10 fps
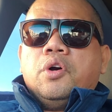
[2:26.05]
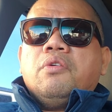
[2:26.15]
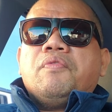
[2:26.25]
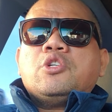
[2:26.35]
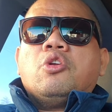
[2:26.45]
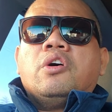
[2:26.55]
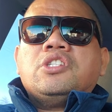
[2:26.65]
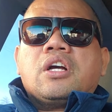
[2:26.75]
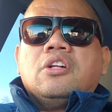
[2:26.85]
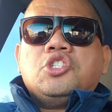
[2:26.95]
Yung
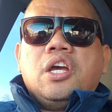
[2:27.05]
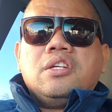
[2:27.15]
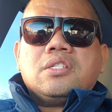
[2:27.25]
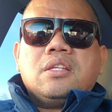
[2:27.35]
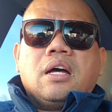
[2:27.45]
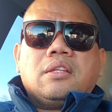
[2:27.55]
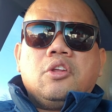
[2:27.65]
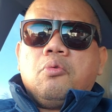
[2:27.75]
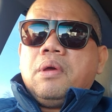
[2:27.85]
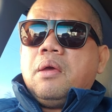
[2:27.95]
physiological changes
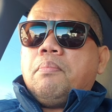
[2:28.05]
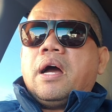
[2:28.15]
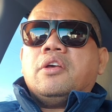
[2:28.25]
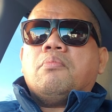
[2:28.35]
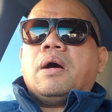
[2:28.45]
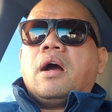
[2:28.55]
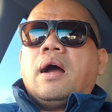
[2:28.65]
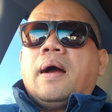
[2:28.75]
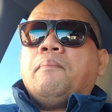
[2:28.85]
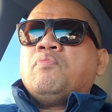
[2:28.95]
natin, umiiba yung
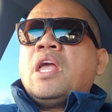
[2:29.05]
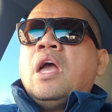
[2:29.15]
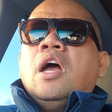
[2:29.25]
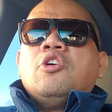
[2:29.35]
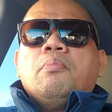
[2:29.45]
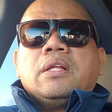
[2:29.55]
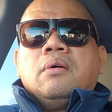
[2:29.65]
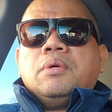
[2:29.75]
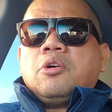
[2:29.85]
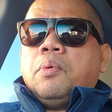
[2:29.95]
mga yung
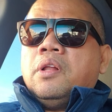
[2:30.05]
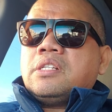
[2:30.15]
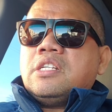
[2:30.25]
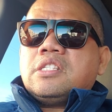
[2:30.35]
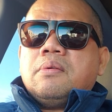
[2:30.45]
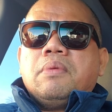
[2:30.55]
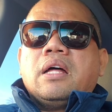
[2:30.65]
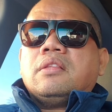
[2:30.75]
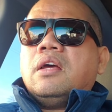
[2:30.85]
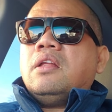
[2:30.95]
metabolic system
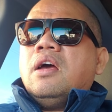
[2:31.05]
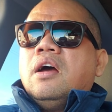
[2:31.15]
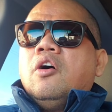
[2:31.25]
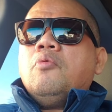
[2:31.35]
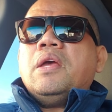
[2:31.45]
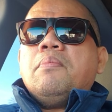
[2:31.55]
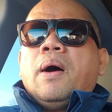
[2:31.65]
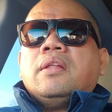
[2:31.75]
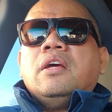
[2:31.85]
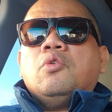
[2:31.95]
natin,
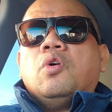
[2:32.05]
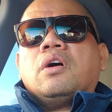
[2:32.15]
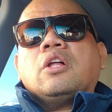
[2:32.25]
umiiba din ho.